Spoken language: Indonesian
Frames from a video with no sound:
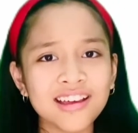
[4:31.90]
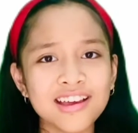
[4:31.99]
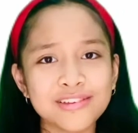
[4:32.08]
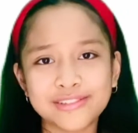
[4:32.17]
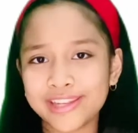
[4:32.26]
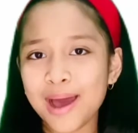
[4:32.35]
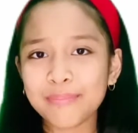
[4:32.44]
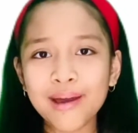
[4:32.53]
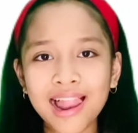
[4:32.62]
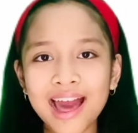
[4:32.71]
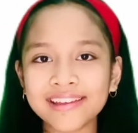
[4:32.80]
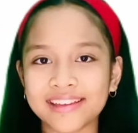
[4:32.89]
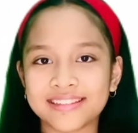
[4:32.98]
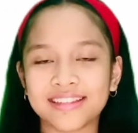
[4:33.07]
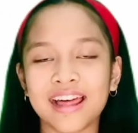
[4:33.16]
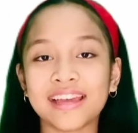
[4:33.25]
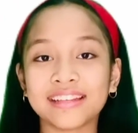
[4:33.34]
siapa lagi
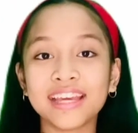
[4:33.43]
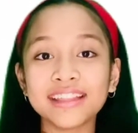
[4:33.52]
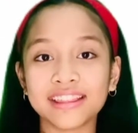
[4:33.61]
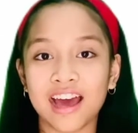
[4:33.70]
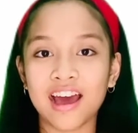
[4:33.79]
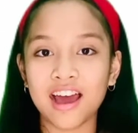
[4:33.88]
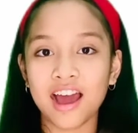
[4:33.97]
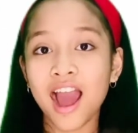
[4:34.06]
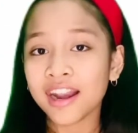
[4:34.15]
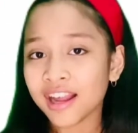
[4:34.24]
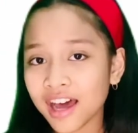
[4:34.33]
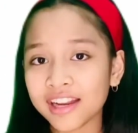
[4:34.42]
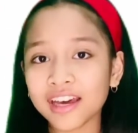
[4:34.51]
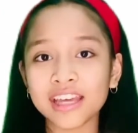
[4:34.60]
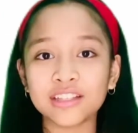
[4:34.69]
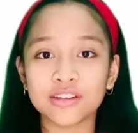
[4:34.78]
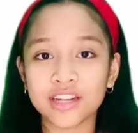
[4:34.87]
selain kita, anak-anak
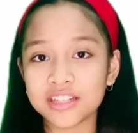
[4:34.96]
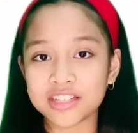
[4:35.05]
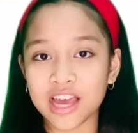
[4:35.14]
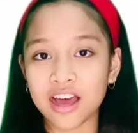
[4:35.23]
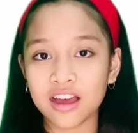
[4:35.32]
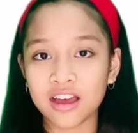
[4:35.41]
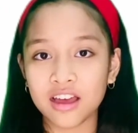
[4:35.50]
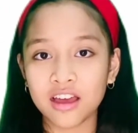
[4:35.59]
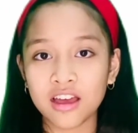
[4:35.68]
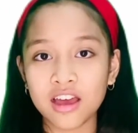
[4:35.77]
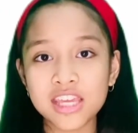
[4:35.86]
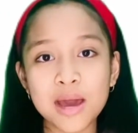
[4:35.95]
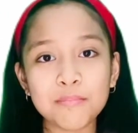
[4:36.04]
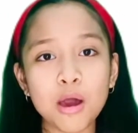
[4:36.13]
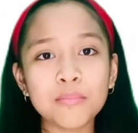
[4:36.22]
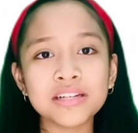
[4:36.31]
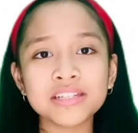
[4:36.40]
Indonesia, yang
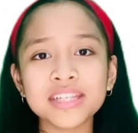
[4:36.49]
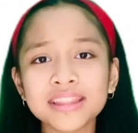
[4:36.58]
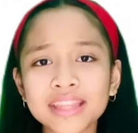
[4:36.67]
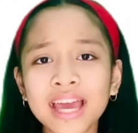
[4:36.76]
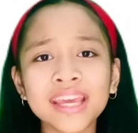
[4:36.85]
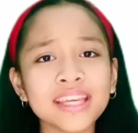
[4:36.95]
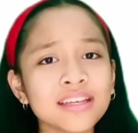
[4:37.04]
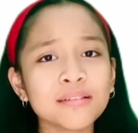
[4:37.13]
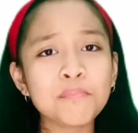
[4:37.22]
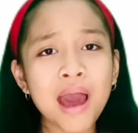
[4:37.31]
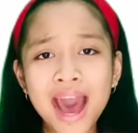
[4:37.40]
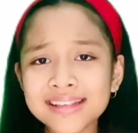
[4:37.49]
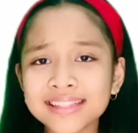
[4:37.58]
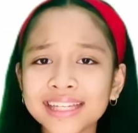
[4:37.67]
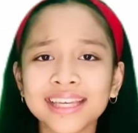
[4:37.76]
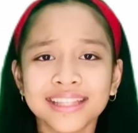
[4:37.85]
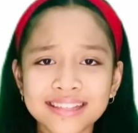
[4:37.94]
mau mencintai bahasa
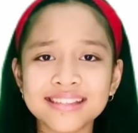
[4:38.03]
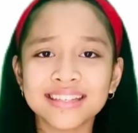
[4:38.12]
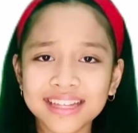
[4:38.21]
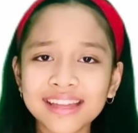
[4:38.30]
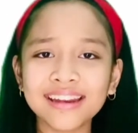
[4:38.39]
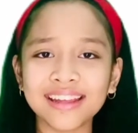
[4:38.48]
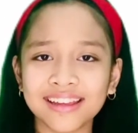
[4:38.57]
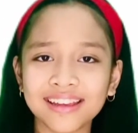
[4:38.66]
kita sendiri?